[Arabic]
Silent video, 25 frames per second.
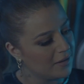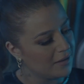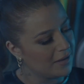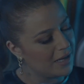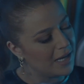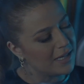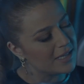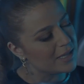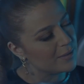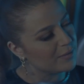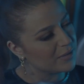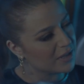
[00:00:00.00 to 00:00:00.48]

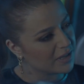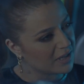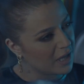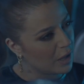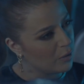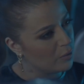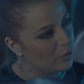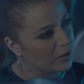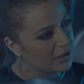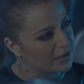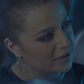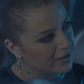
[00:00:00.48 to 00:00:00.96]
لازم
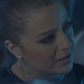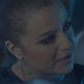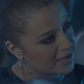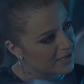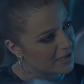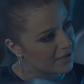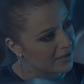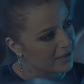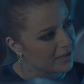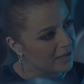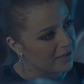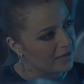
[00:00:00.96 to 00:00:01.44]
تتعود
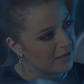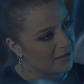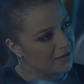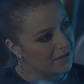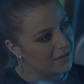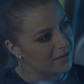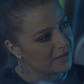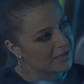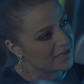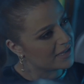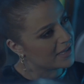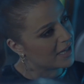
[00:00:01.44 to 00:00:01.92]
تخسر
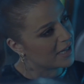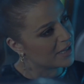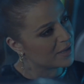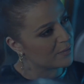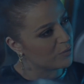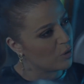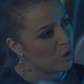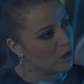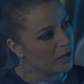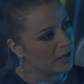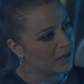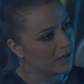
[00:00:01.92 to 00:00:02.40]
يا
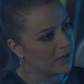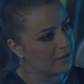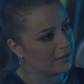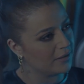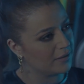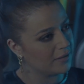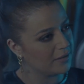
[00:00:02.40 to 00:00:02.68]
استاذ مهند